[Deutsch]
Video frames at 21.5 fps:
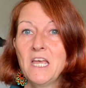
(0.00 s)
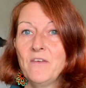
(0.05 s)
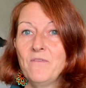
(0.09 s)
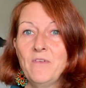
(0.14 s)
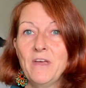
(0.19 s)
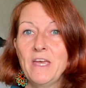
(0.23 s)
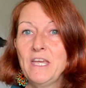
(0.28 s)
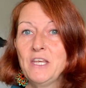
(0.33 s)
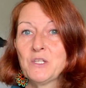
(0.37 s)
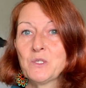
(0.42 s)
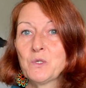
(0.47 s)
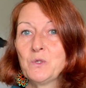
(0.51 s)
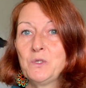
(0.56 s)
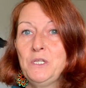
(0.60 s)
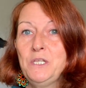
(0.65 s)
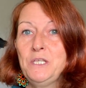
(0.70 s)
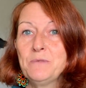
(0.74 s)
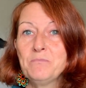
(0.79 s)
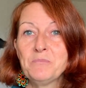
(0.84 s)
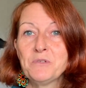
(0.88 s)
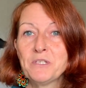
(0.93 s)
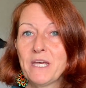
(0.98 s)
wäre ich zu
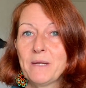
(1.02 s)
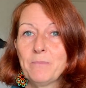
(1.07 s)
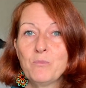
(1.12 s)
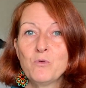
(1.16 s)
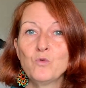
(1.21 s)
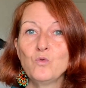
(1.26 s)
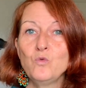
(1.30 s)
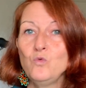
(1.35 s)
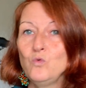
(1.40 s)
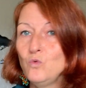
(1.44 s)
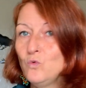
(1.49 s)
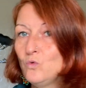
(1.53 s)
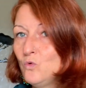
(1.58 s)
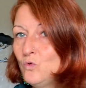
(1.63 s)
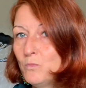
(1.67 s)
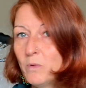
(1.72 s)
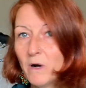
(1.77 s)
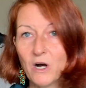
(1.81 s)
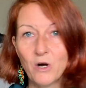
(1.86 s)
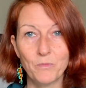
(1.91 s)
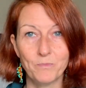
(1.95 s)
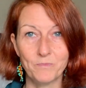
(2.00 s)
diesem Zeitpunkt
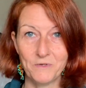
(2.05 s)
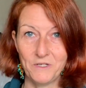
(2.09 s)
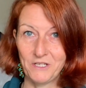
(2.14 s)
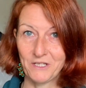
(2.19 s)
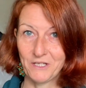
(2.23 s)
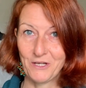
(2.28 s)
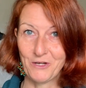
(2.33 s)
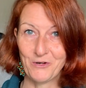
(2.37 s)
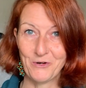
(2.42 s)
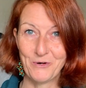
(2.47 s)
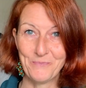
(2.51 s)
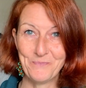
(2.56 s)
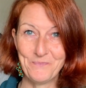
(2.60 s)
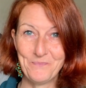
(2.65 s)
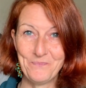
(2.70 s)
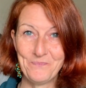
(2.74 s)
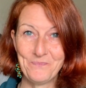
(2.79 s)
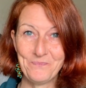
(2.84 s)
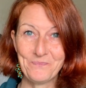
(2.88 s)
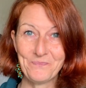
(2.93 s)
überhaupt nicht gekommen.